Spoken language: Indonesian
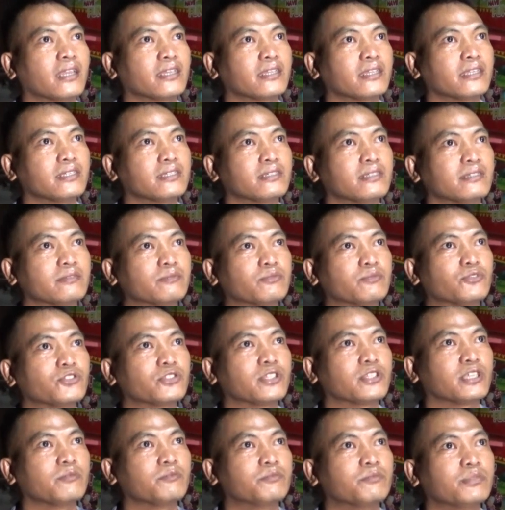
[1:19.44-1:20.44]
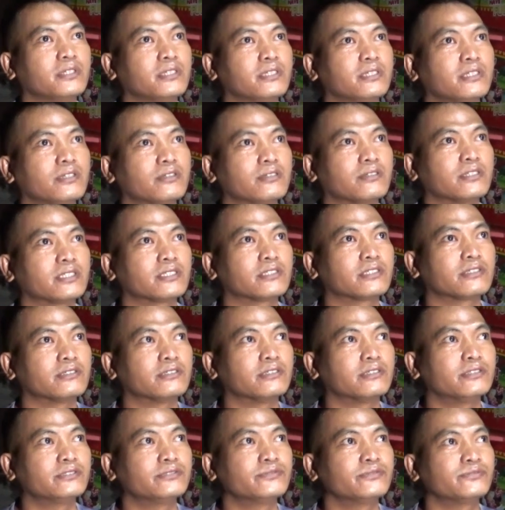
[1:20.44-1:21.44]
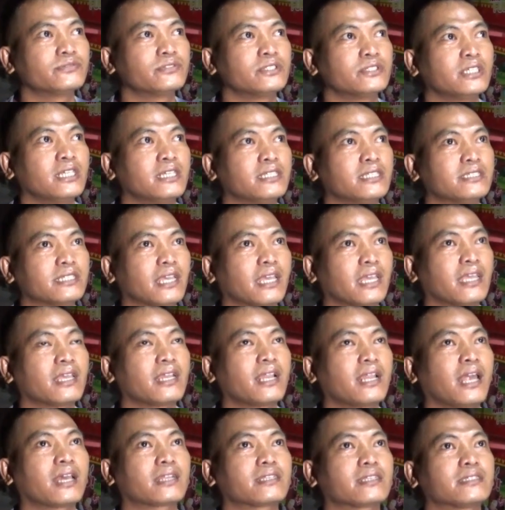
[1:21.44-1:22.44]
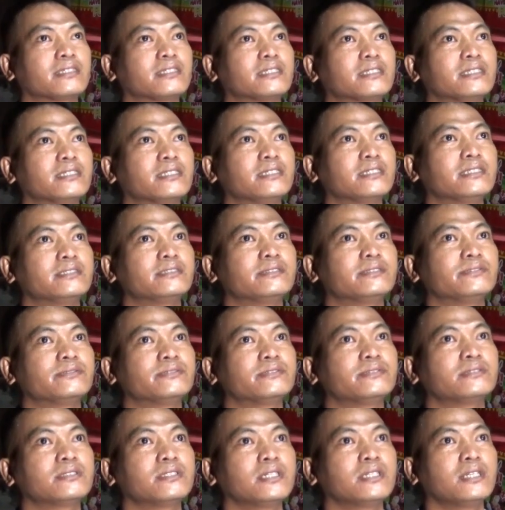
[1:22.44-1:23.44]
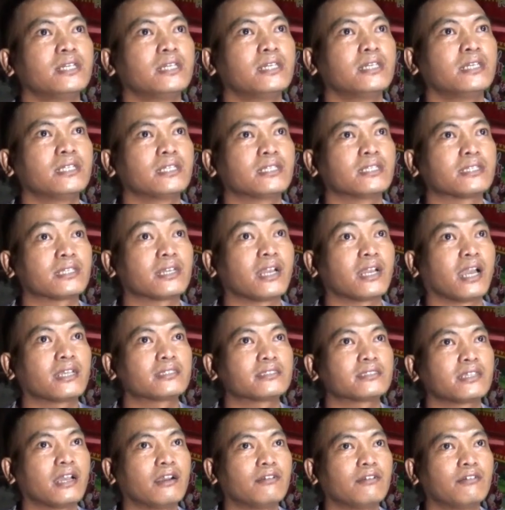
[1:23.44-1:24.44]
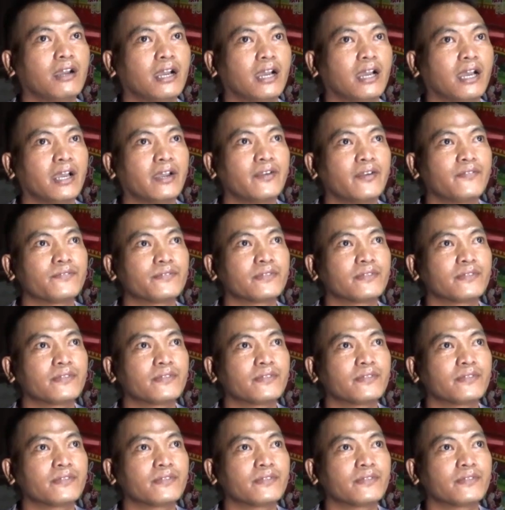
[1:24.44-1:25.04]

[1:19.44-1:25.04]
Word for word: angin puting beliung itu. Saya lari ke tengah sawah.